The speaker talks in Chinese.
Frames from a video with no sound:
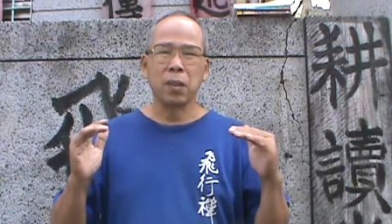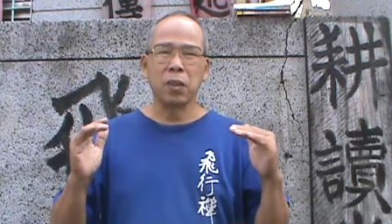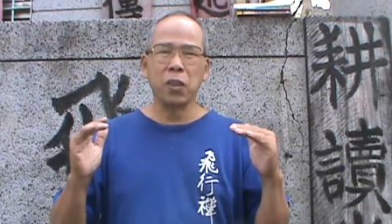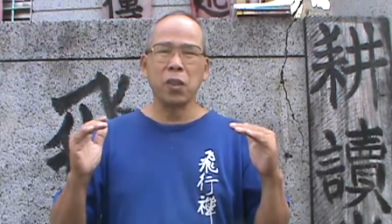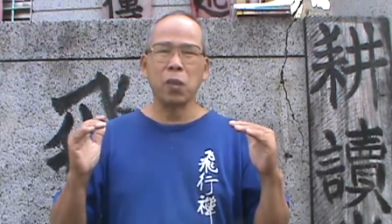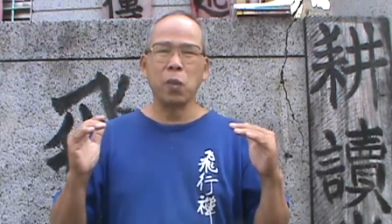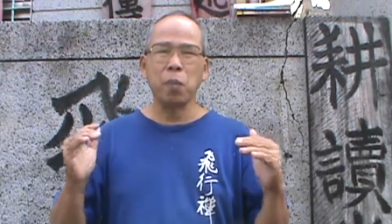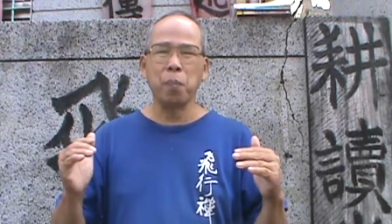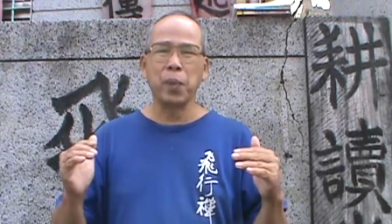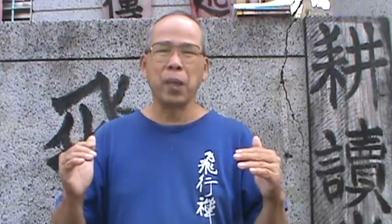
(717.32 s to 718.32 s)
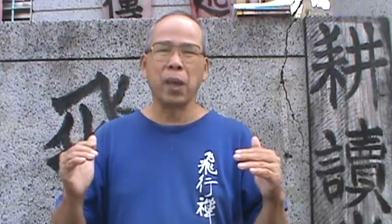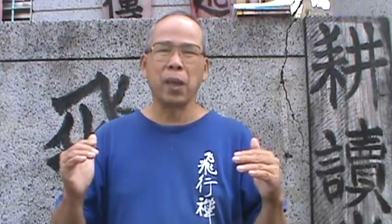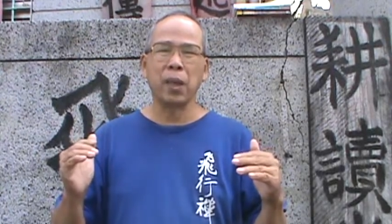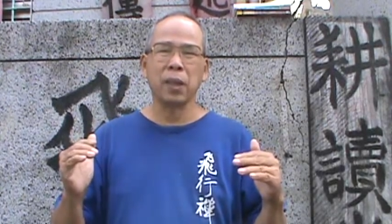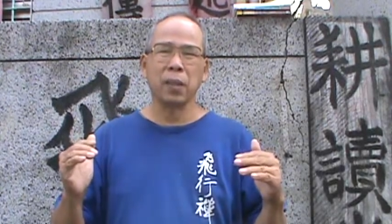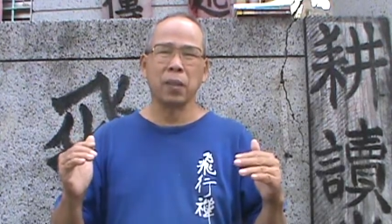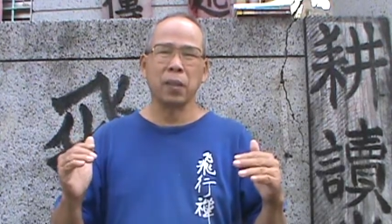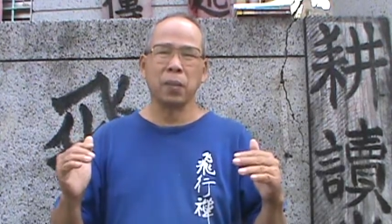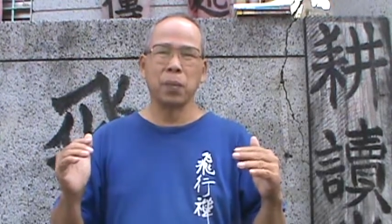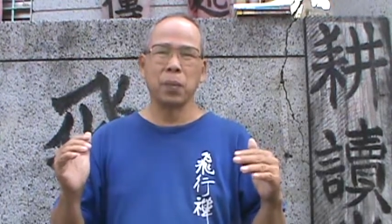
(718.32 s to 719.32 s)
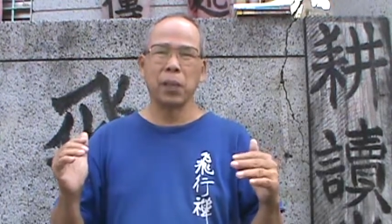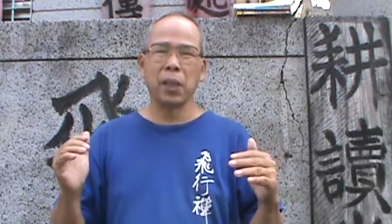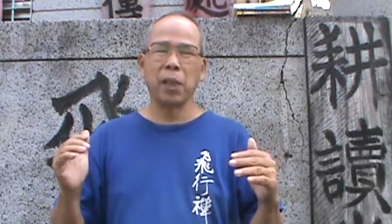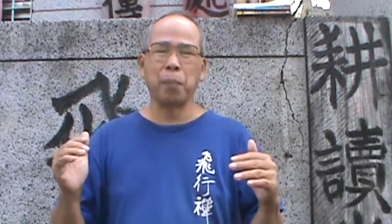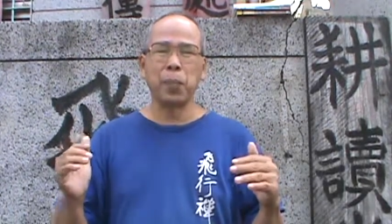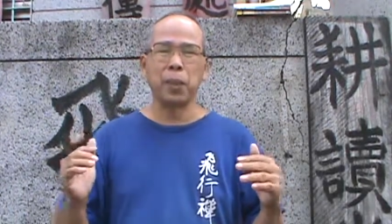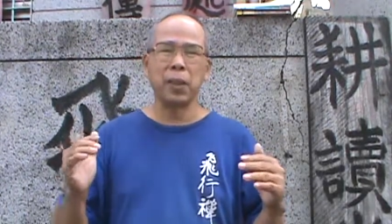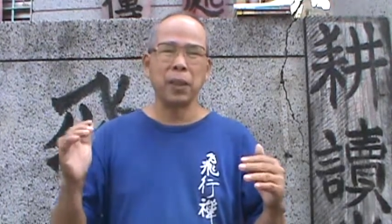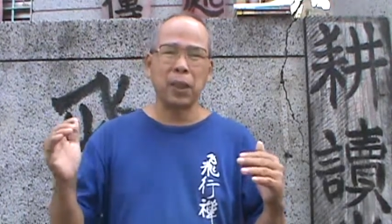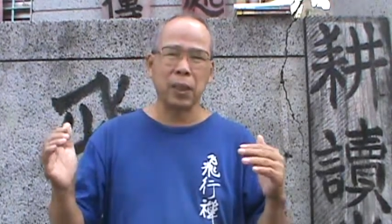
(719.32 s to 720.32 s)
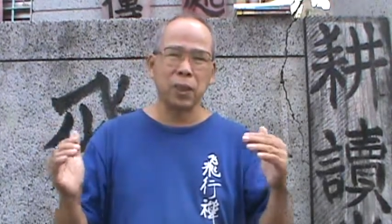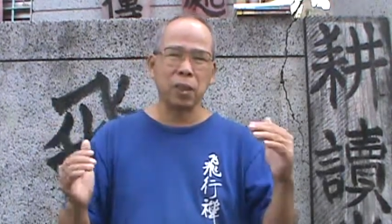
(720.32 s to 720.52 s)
其实文笔哈，文学家的笔跟他的那